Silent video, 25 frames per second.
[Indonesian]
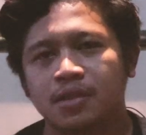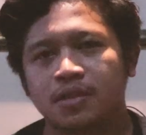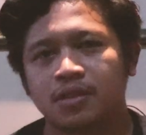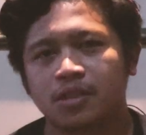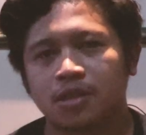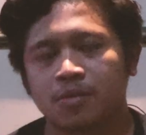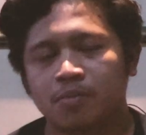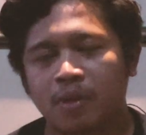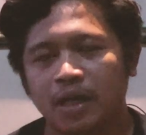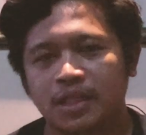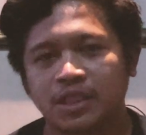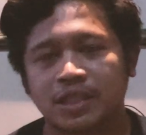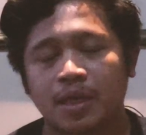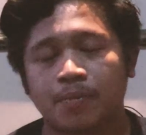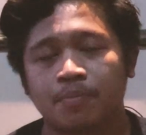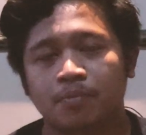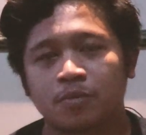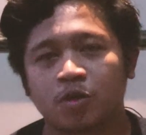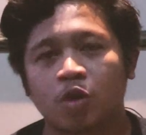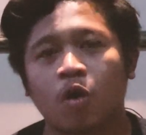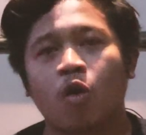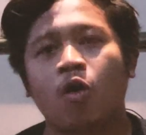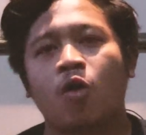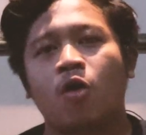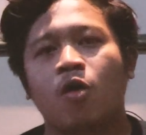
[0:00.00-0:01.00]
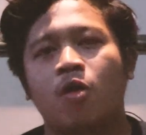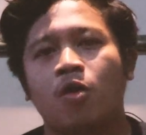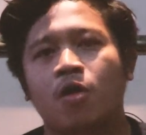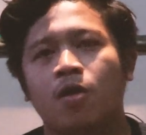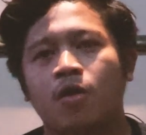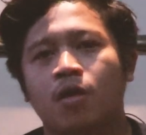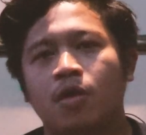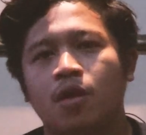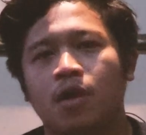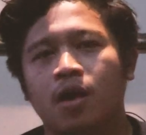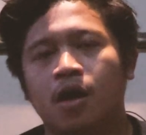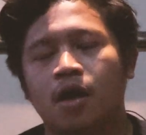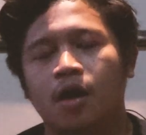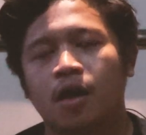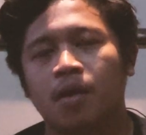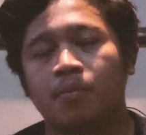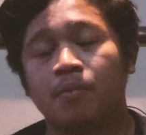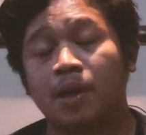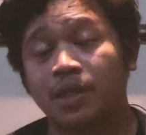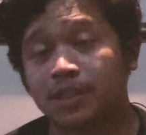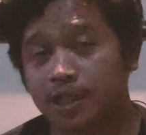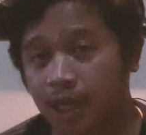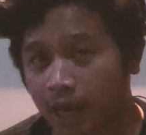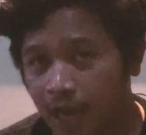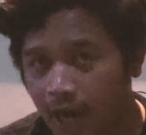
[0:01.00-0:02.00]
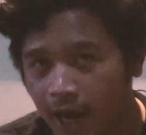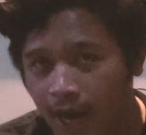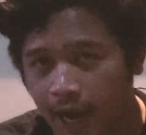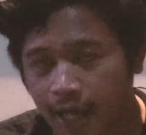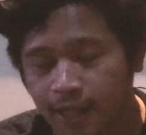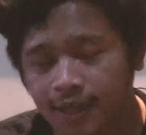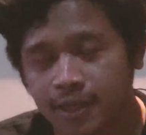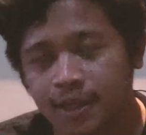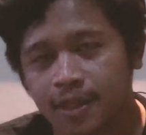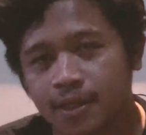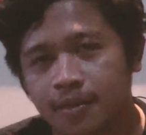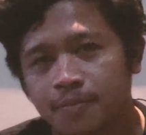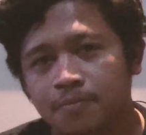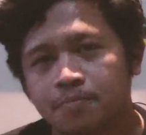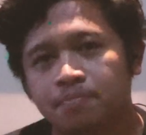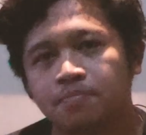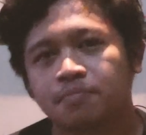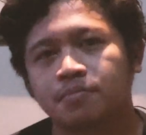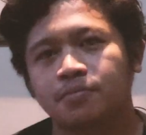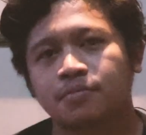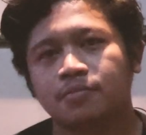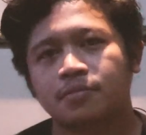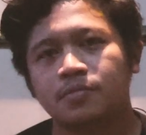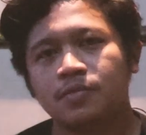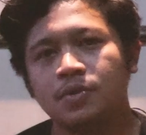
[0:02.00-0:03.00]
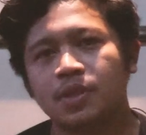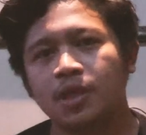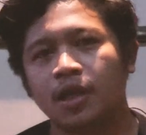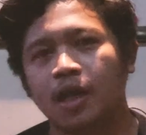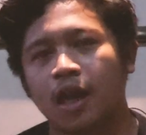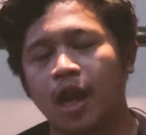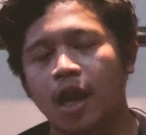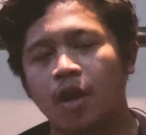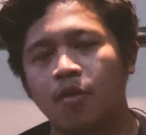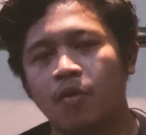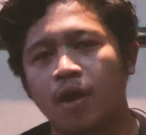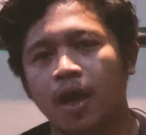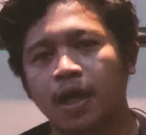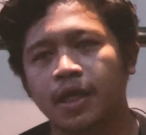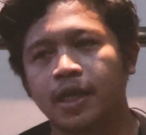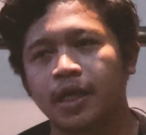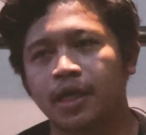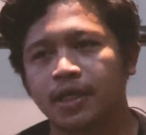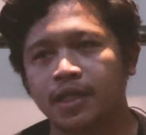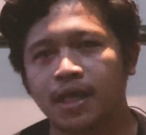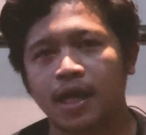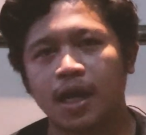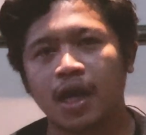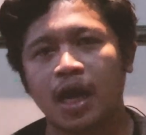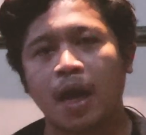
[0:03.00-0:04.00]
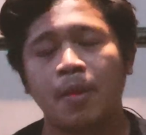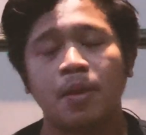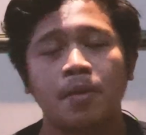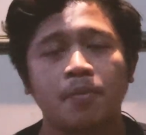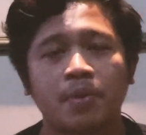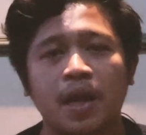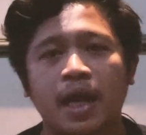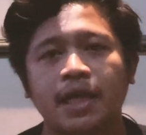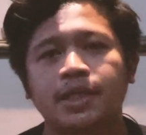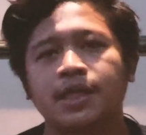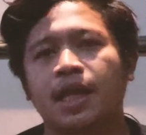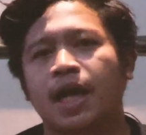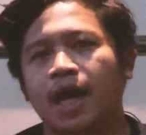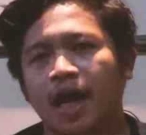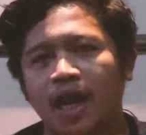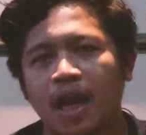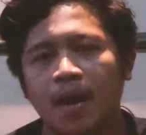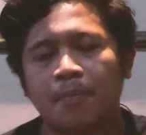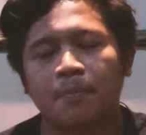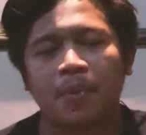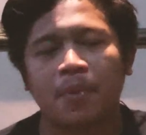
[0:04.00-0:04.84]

semacam tokoh e, masyarakat. Lalu akhirnya kami menanyakan